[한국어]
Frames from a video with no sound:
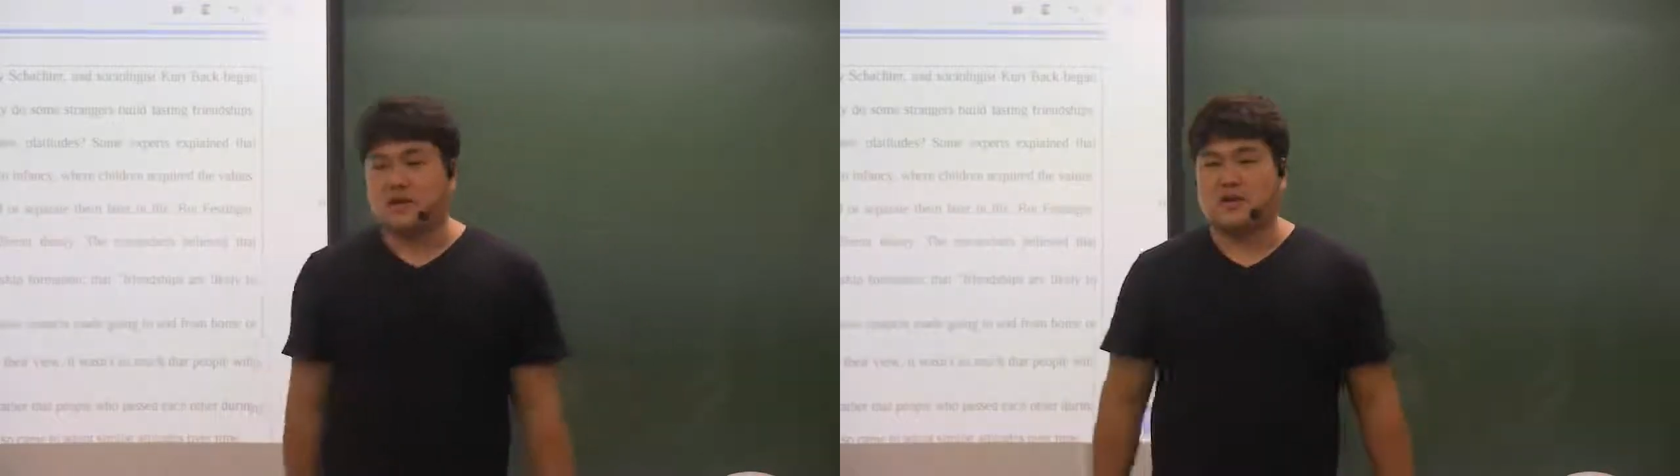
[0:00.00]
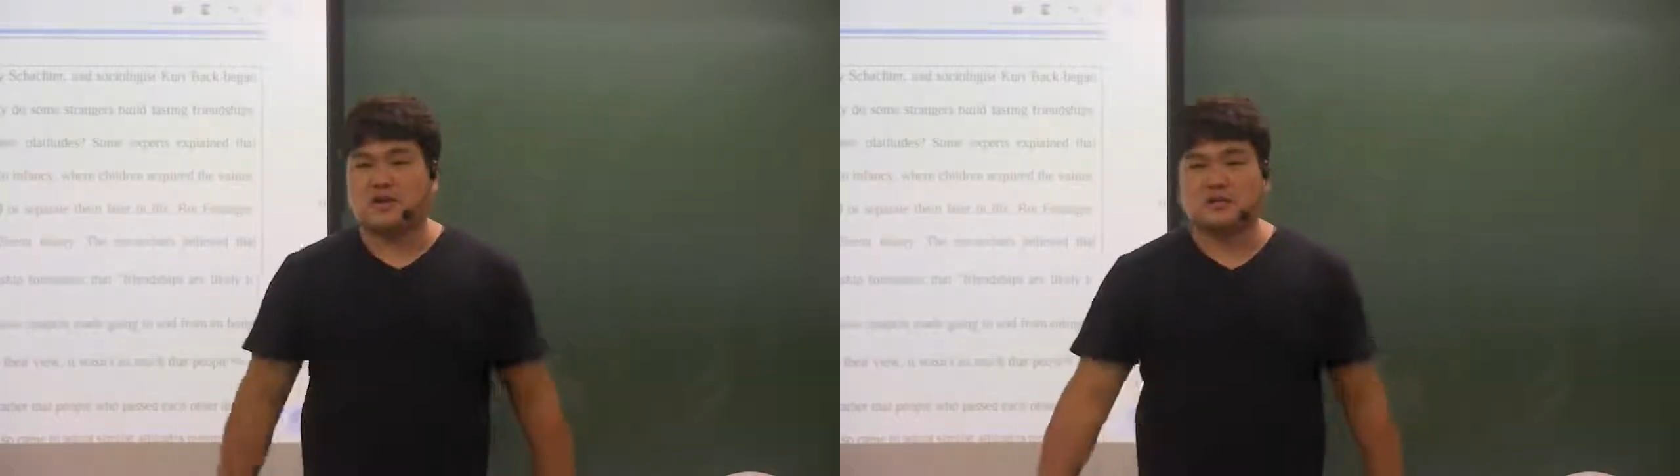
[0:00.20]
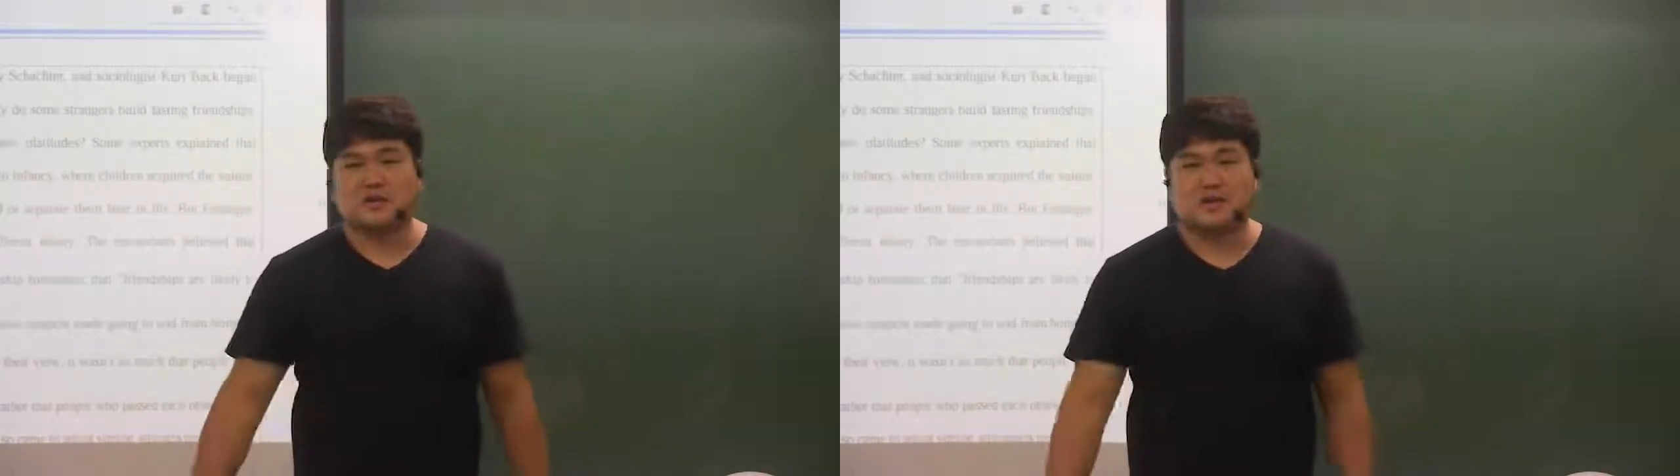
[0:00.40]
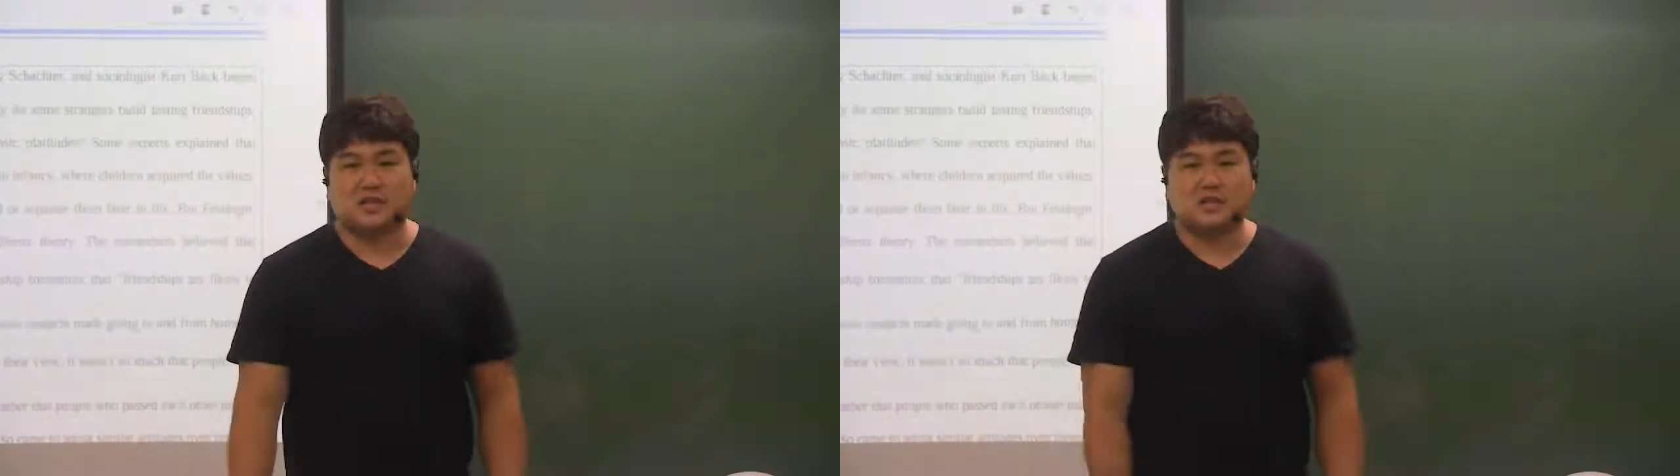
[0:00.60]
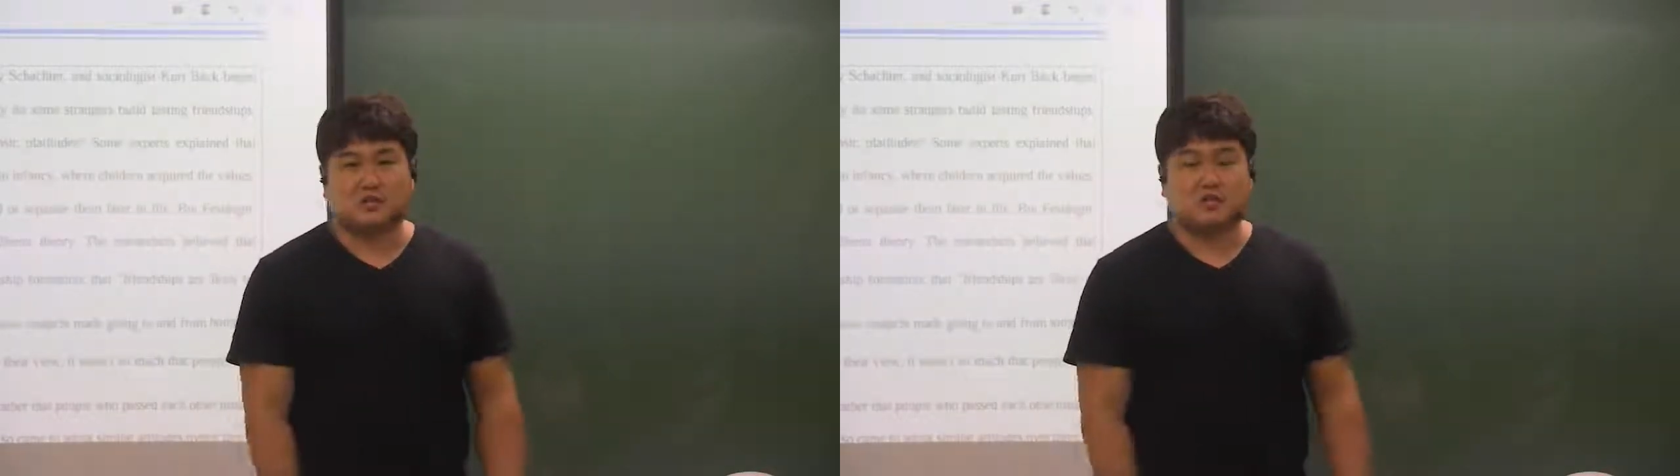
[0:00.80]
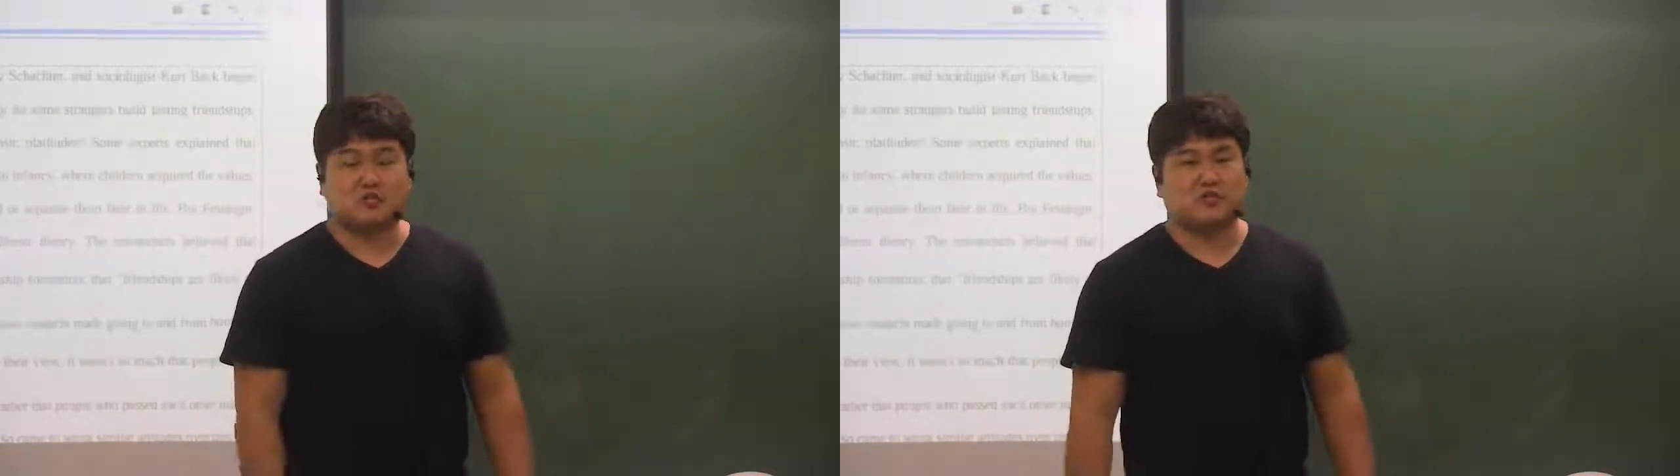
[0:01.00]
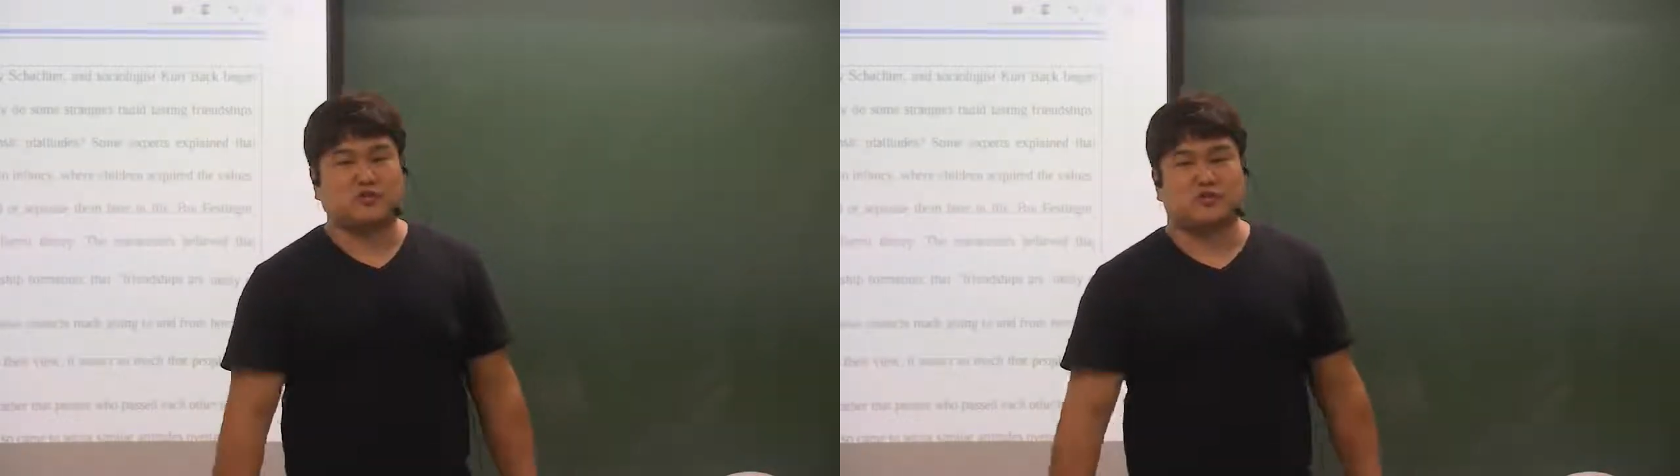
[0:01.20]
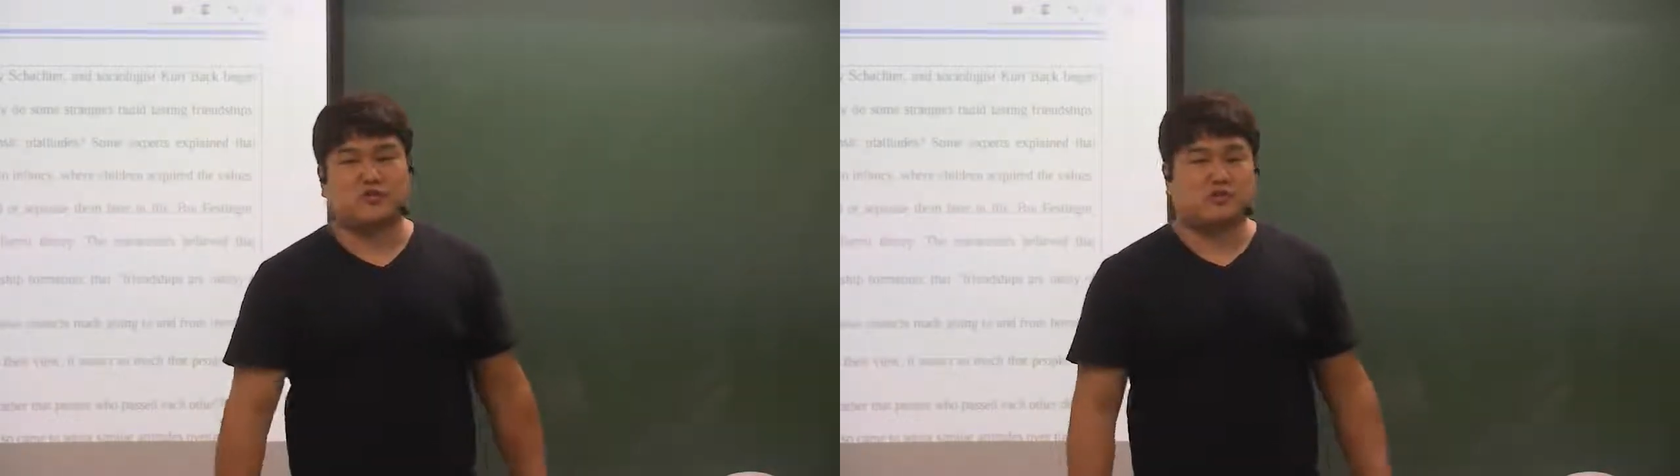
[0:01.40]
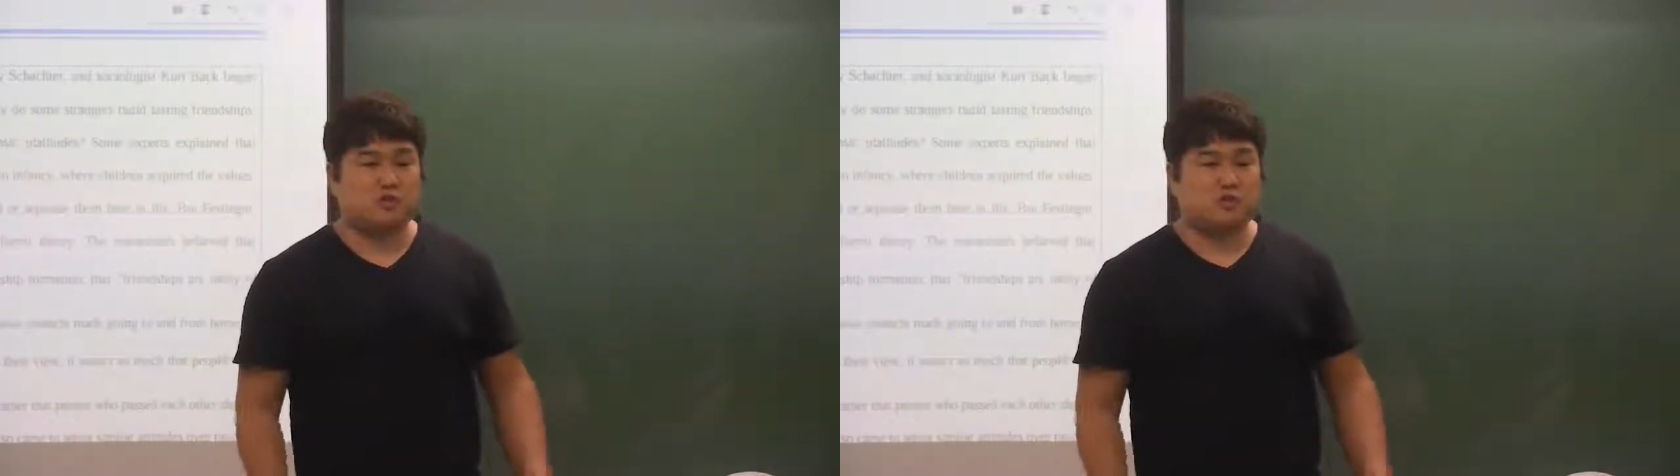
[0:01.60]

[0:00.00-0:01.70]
형성된다고 볼 수 있어요.